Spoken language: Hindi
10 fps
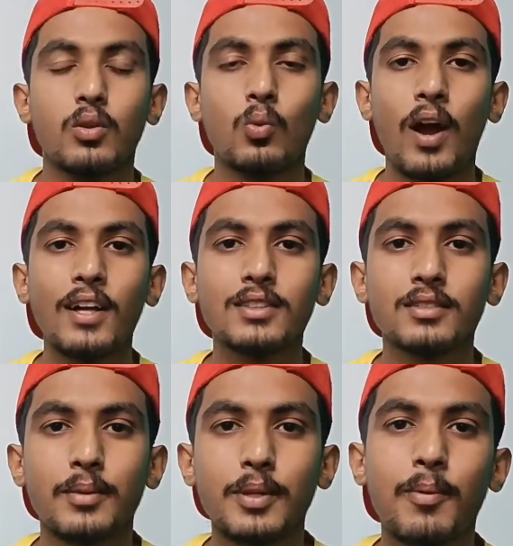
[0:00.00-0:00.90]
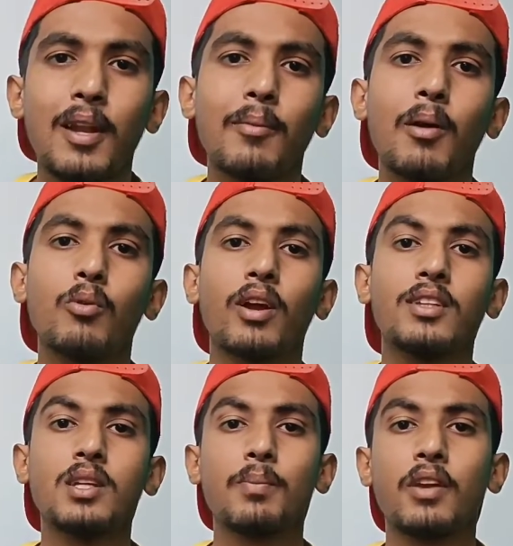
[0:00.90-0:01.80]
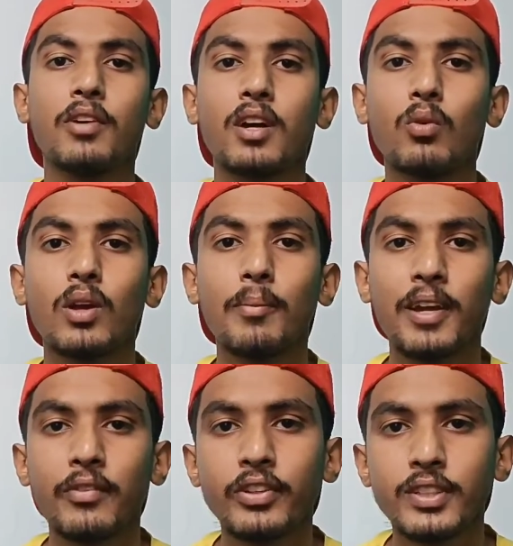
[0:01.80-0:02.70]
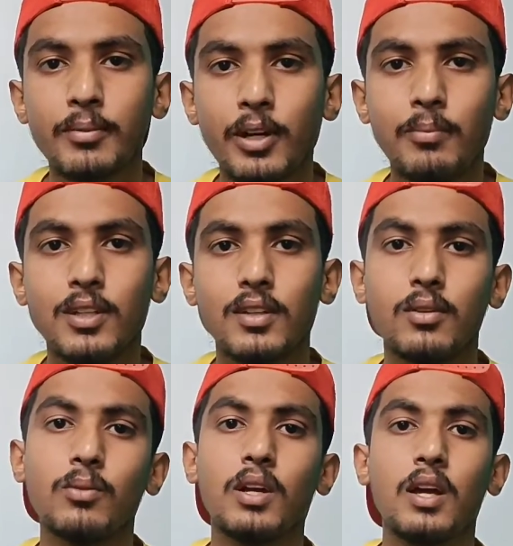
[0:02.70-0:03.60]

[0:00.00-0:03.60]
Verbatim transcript: तो गाइज सबसे पहले मैं आपको एक अच्छे प्री वर्कआउट के बेनिफिट्स के बारे में बताता हूँ